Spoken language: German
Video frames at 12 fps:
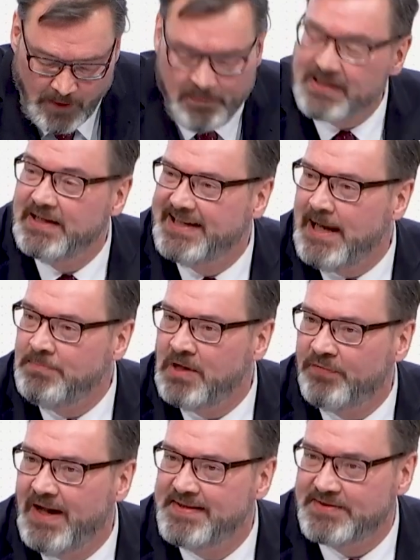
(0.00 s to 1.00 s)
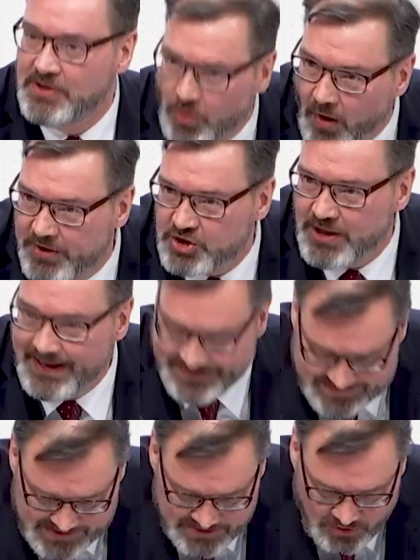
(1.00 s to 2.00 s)
ob man gegebenenfalls die Deutsche
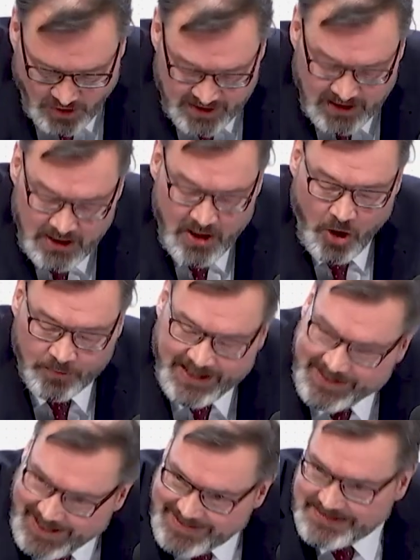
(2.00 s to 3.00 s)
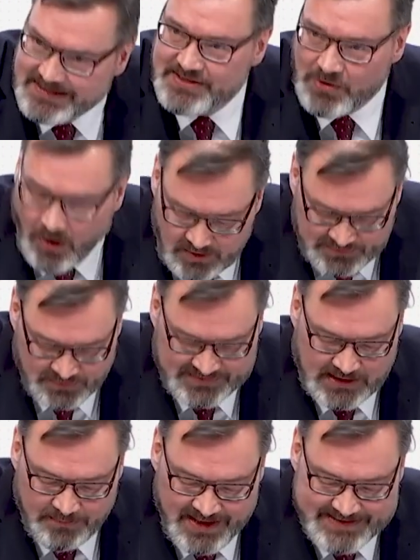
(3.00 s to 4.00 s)
entziehen könne, um dann rechtlich
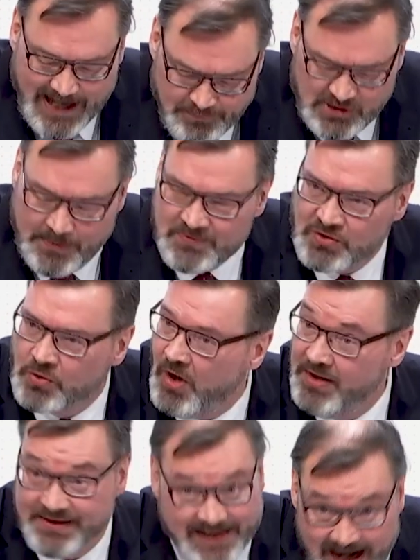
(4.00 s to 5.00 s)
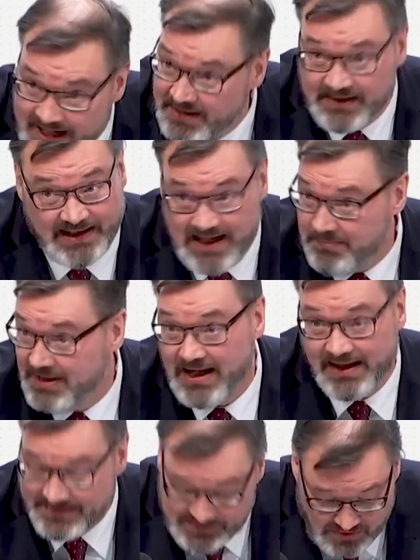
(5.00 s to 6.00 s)
ordnungsgemäß abschieben zu können? Keine
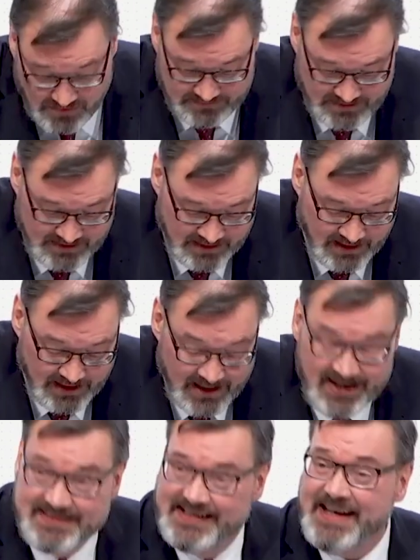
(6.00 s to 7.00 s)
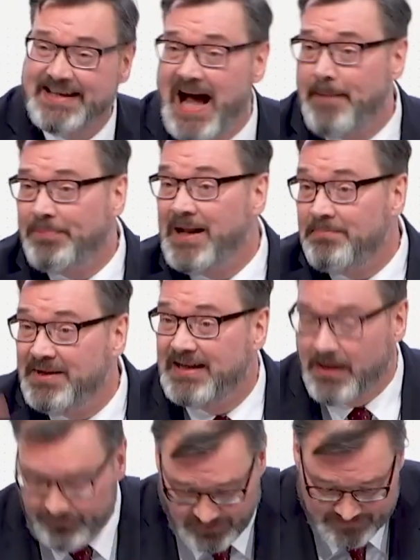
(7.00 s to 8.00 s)
Remigration? Sie kapern
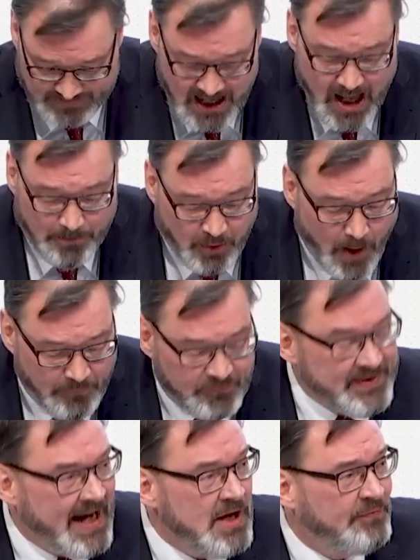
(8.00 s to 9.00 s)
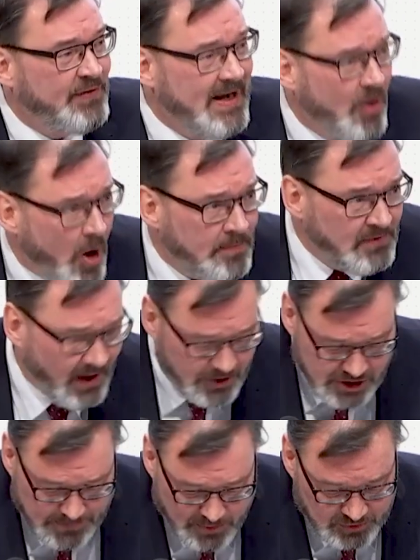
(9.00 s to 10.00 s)
Begriffe, propfen eine
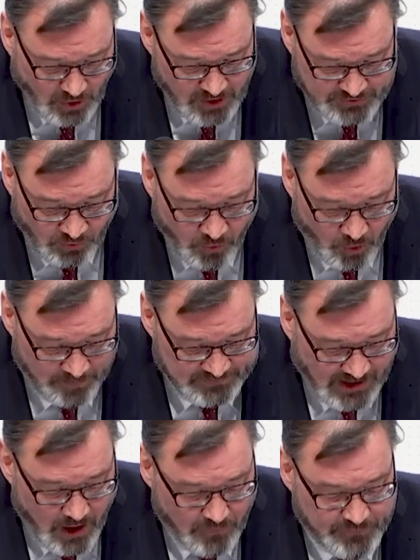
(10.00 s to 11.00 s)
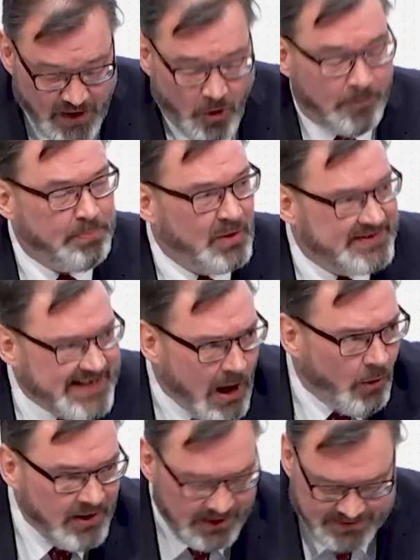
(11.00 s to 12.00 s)
verleumderische Bedeutung obendrauf und
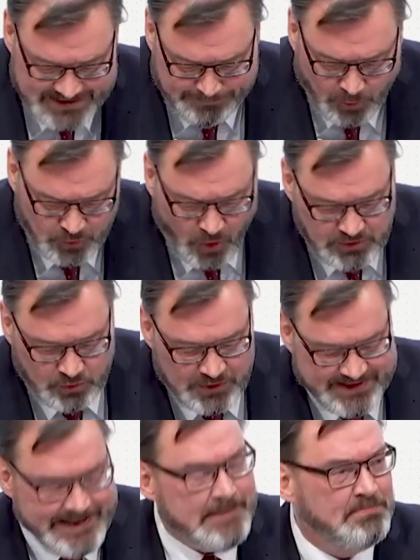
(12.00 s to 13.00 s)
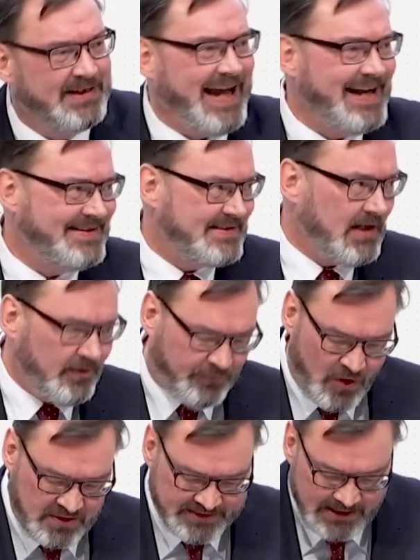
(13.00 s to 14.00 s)
posaunen das Produkt durch die ihnen begeistert
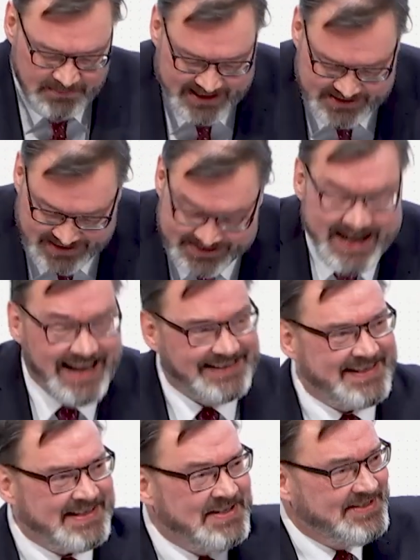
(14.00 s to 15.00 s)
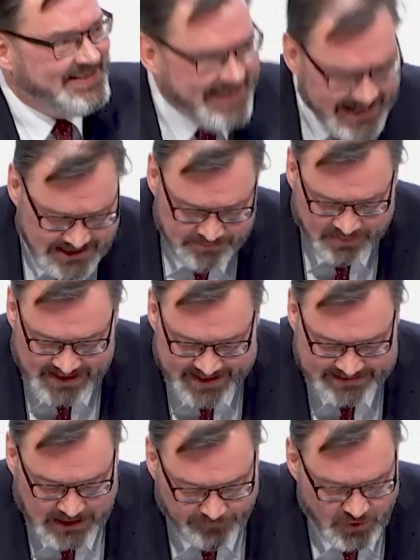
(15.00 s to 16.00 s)
folgenden Medien. Sie sind jeden
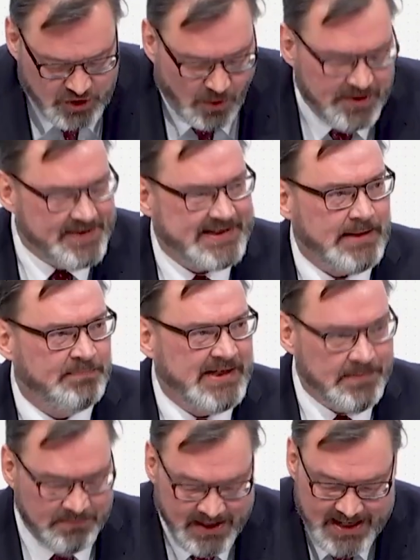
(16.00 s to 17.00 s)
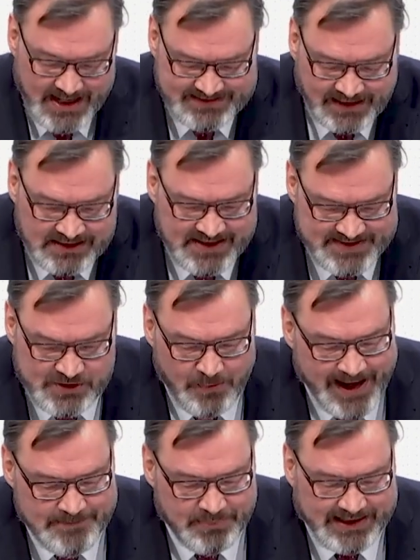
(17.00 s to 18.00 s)
Beleg dafür schuldig geblieben. Es handelt sich um
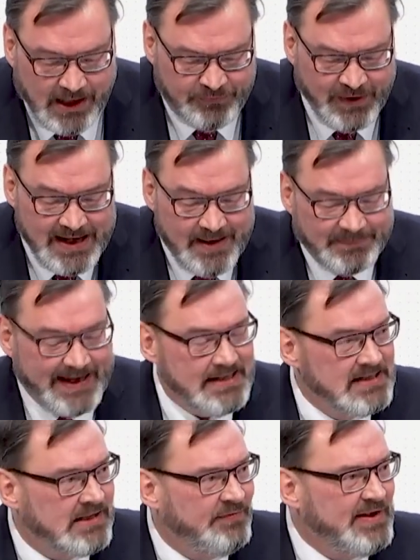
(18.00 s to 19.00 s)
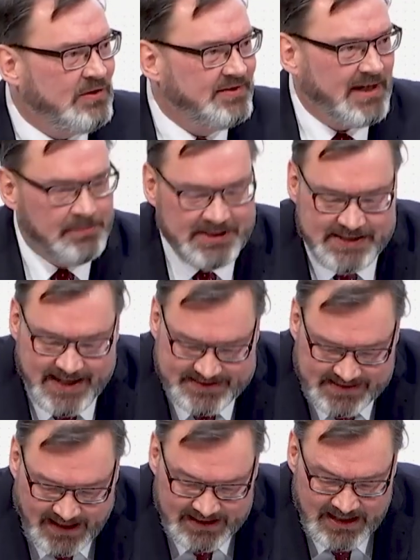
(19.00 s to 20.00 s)
einen Begriff, der irgendwie kontaminiert
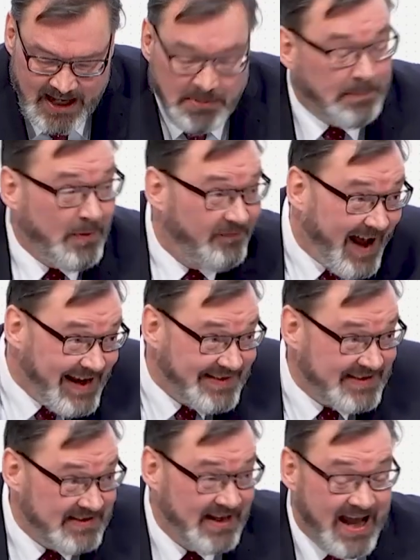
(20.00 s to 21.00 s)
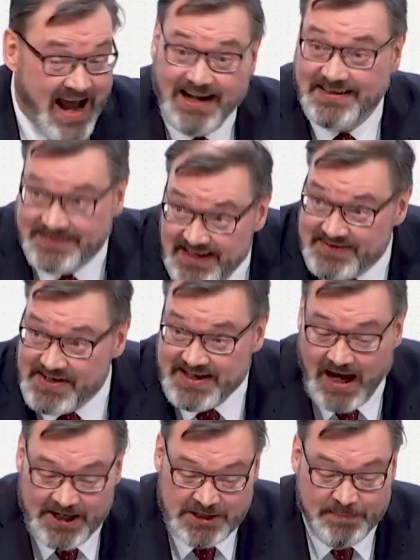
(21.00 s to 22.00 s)
sei. Mit Beweisen halten Sie sich
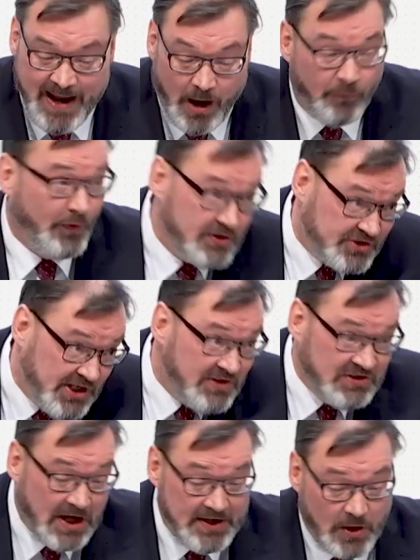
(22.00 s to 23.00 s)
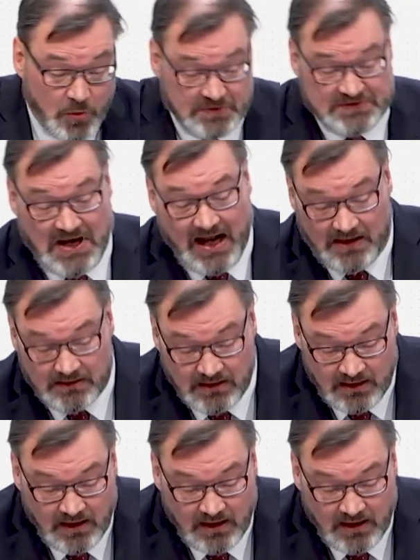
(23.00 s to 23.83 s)
gar nicht mehr auf. Es dient ja der guten Sache.